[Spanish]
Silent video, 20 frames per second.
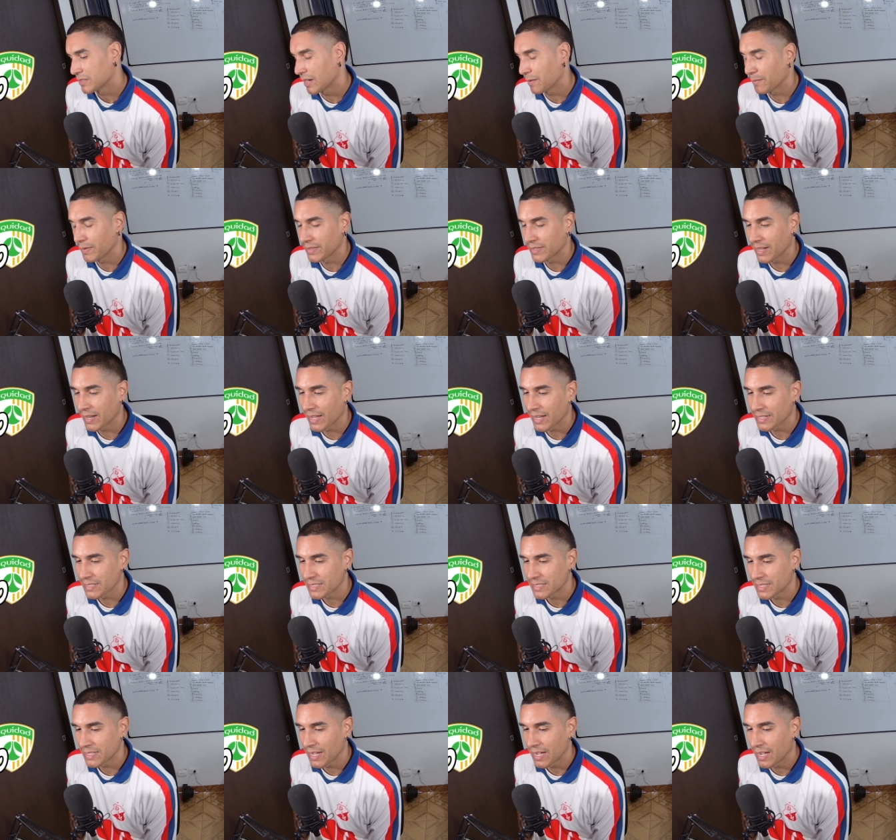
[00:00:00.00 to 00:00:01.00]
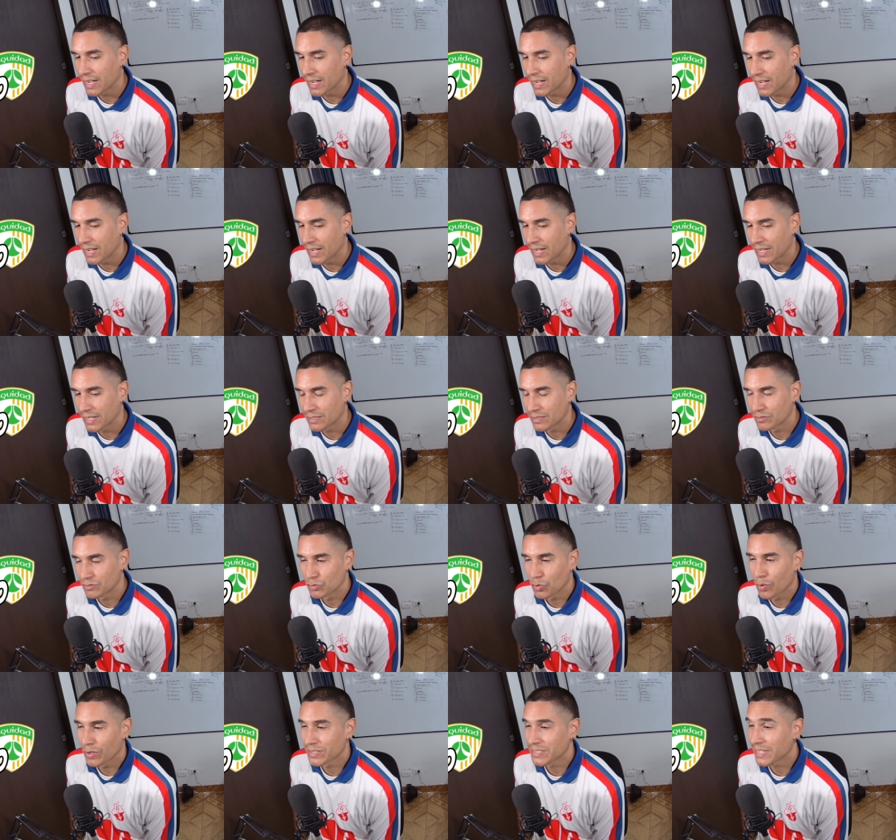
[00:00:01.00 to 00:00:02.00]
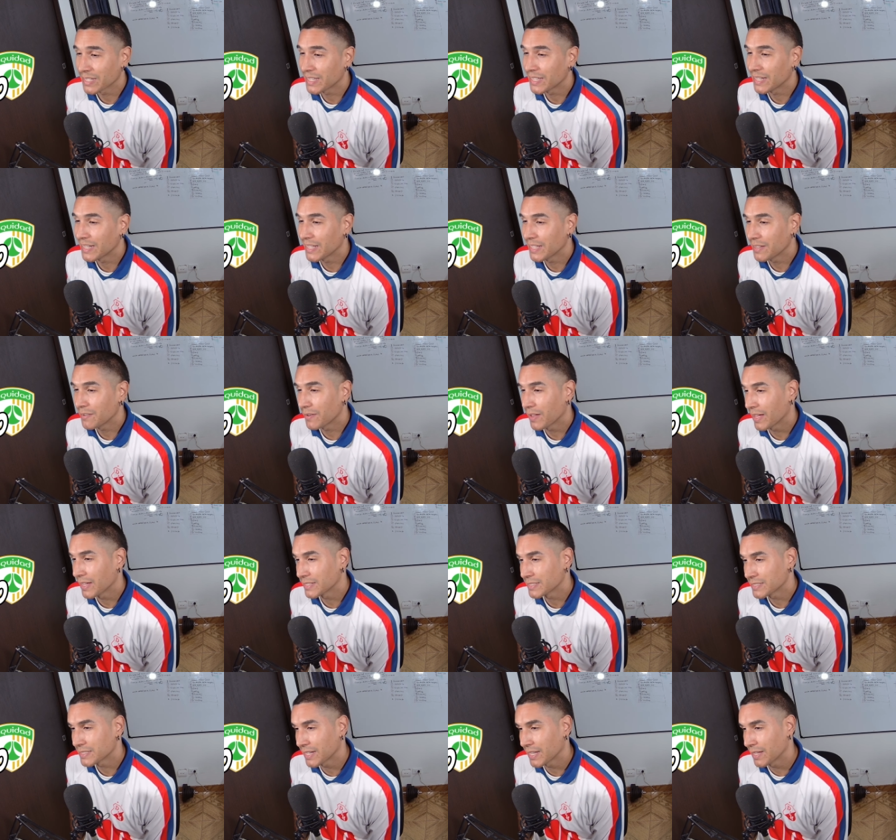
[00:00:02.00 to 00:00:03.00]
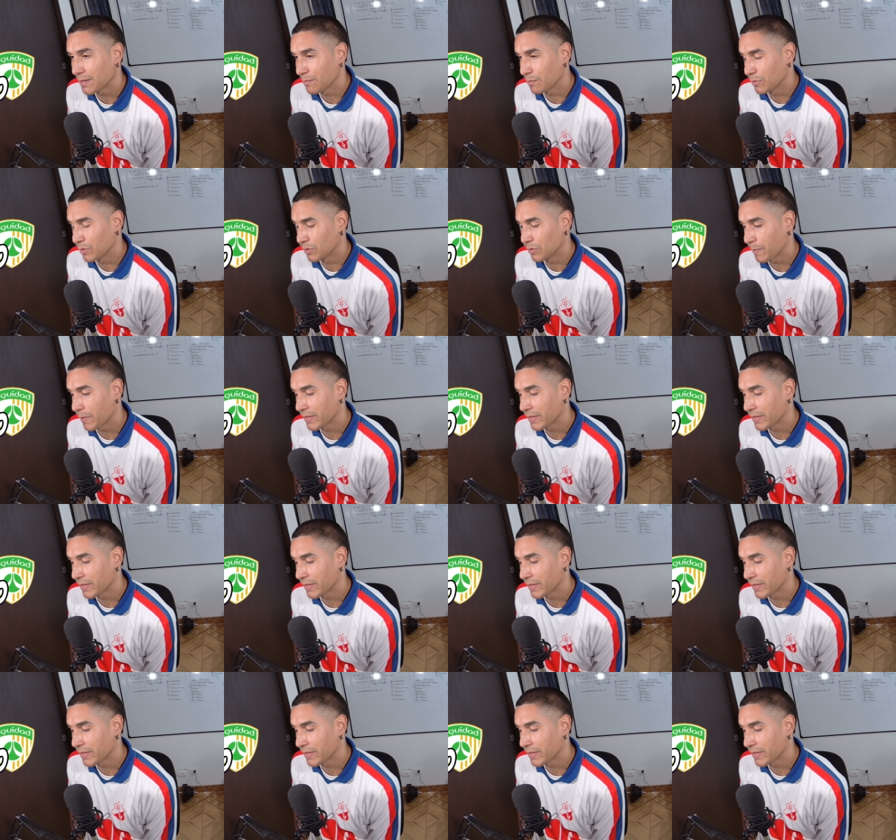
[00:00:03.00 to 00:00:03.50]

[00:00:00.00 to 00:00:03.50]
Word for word: O sea, Mender García no desequilibra extremo.